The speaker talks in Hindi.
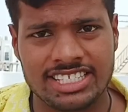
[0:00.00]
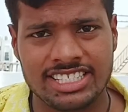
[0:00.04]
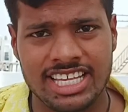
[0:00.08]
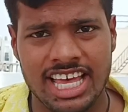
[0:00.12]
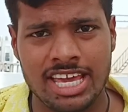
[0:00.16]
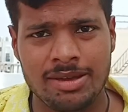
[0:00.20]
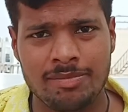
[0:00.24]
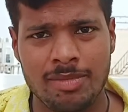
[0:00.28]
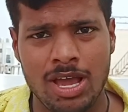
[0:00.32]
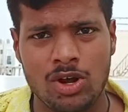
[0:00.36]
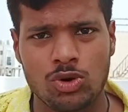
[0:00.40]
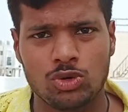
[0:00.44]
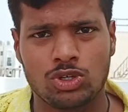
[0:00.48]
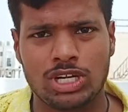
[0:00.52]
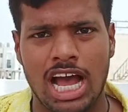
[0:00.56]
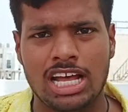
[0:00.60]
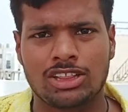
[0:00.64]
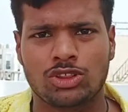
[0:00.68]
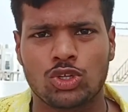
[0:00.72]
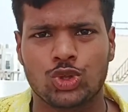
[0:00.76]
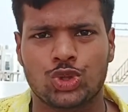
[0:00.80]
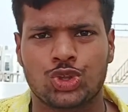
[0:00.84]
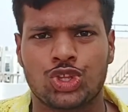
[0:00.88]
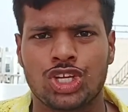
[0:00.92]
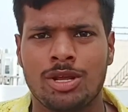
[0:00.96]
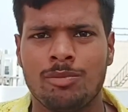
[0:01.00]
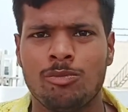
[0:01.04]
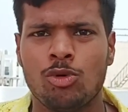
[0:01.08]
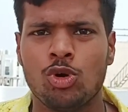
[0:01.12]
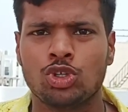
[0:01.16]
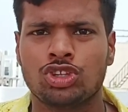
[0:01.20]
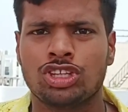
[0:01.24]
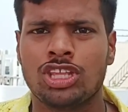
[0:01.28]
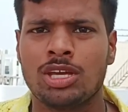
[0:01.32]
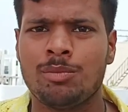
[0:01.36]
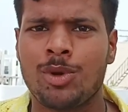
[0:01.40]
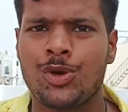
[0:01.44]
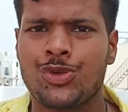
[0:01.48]
जैसे ही मैं उठा तो
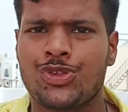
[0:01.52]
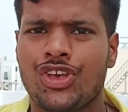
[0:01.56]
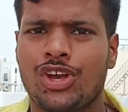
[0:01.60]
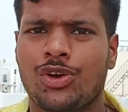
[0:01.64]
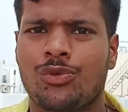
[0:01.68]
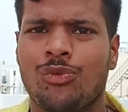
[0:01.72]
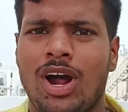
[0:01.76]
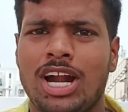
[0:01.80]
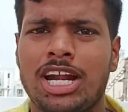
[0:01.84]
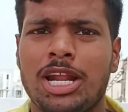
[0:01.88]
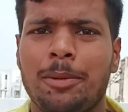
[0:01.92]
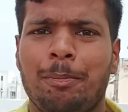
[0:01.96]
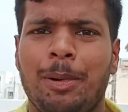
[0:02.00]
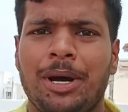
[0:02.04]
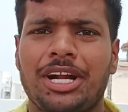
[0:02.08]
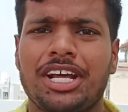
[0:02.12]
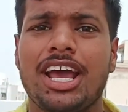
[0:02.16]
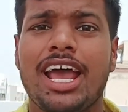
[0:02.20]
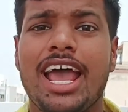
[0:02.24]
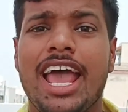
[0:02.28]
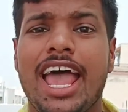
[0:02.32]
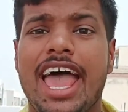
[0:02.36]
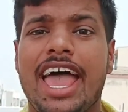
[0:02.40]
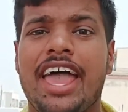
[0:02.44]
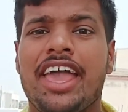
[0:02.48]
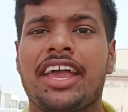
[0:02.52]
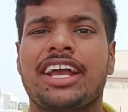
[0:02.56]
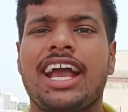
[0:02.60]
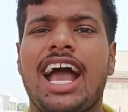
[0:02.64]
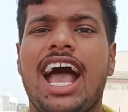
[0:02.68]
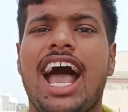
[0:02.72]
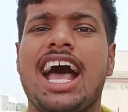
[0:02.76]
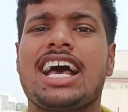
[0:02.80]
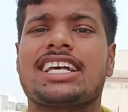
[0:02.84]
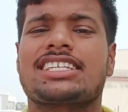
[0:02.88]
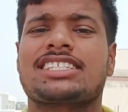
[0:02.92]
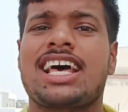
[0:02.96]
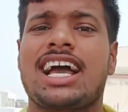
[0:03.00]
त्रिमूर्ति म्यूजिक वर्ल्ड पर एक
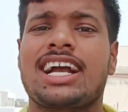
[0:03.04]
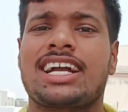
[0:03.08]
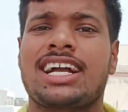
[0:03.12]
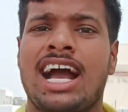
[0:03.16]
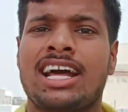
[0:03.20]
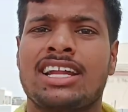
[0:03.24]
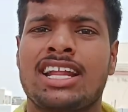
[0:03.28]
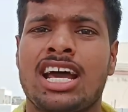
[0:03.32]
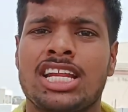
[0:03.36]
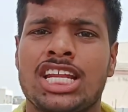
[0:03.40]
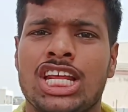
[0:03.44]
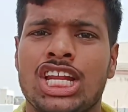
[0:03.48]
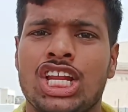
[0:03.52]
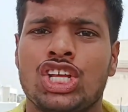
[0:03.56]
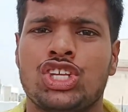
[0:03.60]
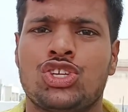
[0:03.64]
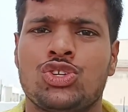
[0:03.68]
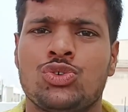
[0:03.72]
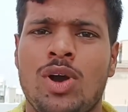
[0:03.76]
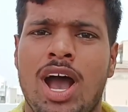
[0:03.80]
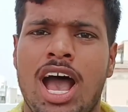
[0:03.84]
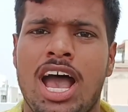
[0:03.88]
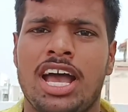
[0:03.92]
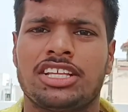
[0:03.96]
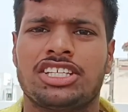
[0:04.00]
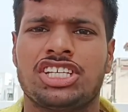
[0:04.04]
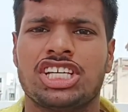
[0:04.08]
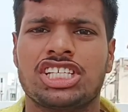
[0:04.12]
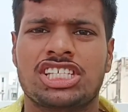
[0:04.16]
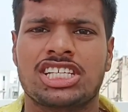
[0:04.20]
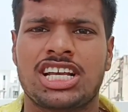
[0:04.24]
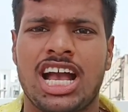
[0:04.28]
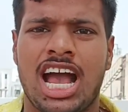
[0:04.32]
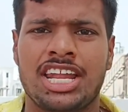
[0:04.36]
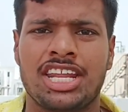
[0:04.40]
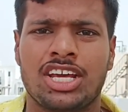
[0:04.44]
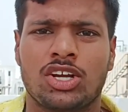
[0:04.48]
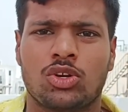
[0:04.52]
ऐसा गाना रिलीज हुआ है जिस
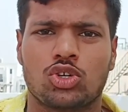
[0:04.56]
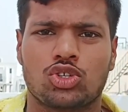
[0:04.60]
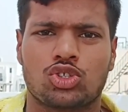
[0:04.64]
गाने